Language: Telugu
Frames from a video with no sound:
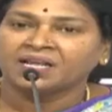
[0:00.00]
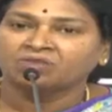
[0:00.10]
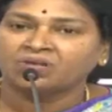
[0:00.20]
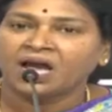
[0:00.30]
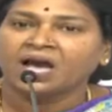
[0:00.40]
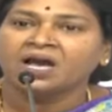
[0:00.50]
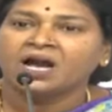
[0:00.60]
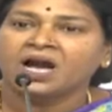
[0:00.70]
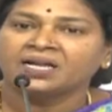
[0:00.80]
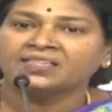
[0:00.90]
అనేది కూడా
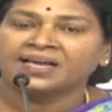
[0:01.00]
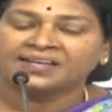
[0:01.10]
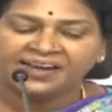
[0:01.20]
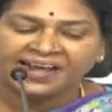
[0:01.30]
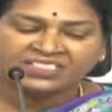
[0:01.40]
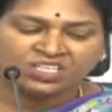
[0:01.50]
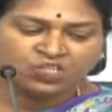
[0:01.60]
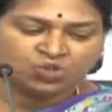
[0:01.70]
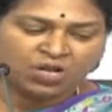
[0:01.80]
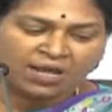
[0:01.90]
అంతకు నేను
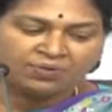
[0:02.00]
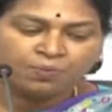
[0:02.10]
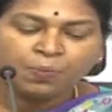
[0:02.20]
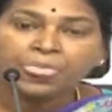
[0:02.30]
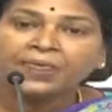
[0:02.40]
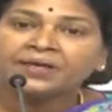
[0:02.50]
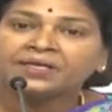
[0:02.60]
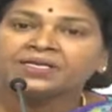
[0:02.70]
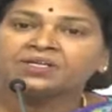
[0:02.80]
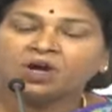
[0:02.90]
హెచ్చరిస్తున్నాను
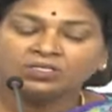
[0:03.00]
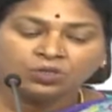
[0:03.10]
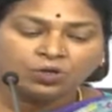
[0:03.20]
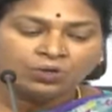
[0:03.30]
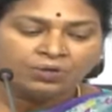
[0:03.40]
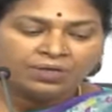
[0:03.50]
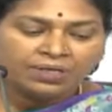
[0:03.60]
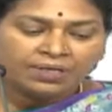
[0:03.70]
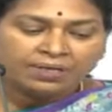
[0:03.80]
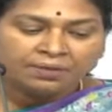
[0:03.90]
ఈరోజు
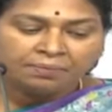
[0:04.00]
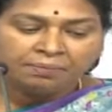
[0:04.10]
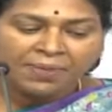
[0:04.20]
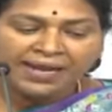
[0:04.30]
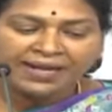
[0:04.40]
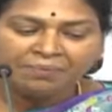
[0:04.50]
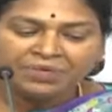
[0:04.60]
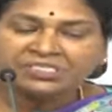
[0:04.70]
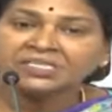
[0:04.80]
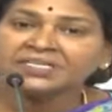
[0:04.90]
మహిళా
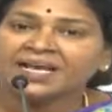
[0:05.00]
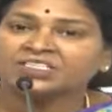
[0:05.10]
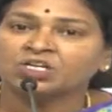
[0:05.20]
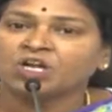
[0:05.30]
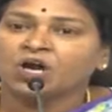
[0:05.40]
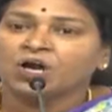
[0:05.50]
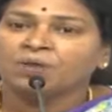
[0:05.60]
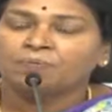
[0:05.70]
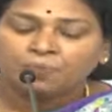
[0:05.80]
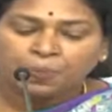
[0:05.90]
మిస్సింగ్ కేసుల్లో
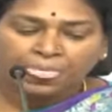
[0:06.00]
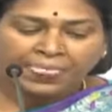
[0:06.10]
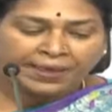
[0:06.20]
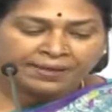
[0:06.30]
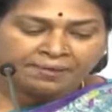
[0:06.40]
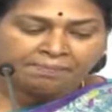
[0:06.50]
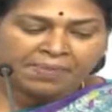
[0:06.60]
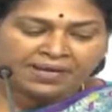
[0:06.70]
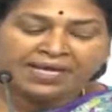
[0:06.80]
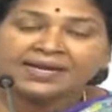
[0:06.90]

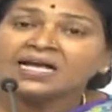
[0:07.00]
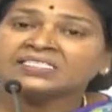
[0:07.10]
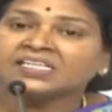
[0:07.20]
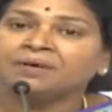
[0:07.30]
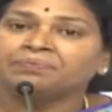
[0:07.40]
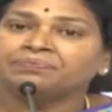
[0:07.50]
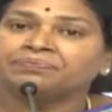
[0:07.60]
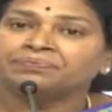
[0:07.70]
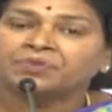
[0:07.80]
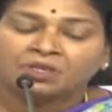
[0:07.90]
మన రాష్ట్రం
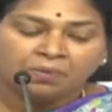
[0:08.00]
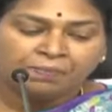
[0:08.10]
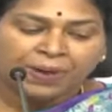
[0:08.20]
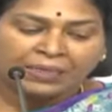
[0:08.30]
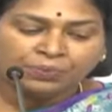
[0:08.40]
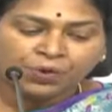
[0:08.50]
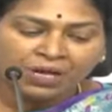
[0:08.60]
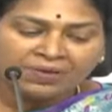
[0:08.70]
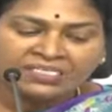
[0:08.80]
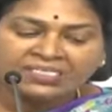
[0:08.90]

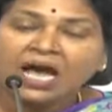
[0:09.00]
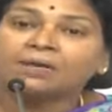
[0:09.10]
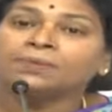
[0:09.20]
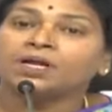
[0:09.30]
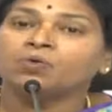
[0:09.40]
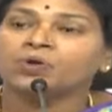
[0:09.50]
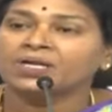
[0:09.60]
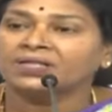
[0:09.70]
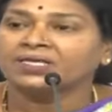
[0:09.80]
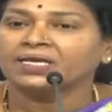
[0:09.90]
పదమూడవ స్థానంలో
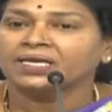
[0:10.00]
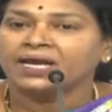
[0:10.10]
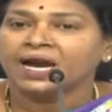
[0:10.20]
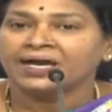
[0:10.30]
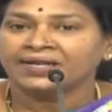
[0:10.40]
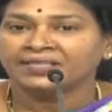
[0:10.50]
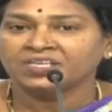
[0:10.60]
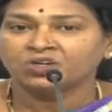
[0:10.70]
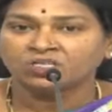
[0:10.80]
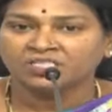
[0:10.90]
ఉన్నది అనేది
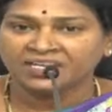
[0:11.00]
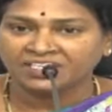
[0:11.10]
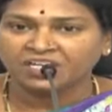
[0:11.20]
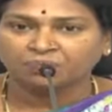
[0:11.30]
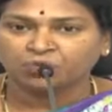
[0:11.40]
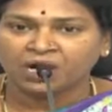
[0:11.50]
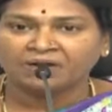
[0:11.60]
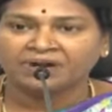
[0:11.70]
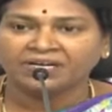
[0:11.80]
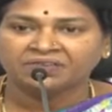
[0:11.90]
ఈరోజు నేను
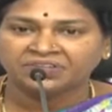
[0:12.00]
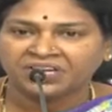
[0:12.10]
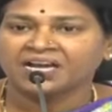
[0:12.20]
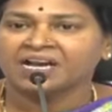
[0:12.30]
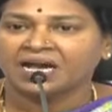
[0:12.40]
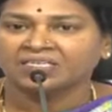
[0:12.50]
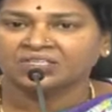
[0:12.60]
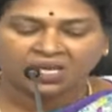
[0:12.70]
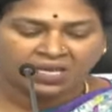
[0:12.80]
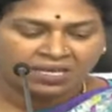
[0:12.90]
చెప్తున్నటువంటి విషయం కాదు ఇది